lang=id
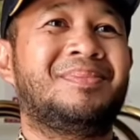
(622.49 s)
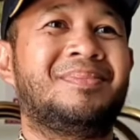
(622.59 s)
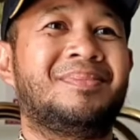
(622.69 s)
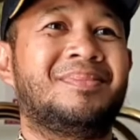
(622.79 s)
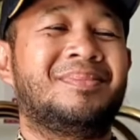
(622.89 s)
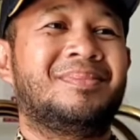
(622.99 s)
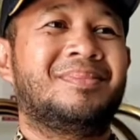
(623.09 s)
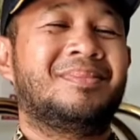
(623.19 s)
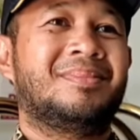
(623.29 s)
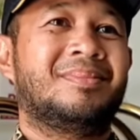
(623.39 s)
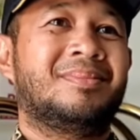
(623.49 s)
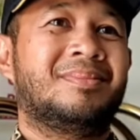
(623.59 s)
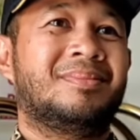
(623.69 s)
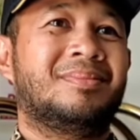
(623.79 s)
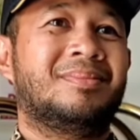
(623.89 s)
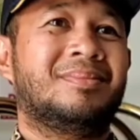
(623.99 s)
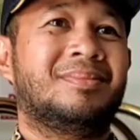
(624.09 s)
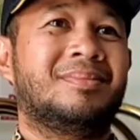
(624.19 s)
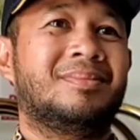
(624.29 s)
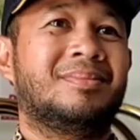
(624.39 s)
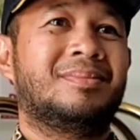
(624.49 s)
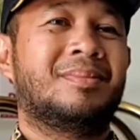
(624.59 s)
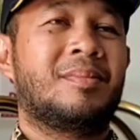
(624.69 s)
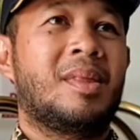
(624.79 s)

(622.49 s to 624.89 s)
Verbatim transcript: Ya, berapa petugas yang mendampingi mereka?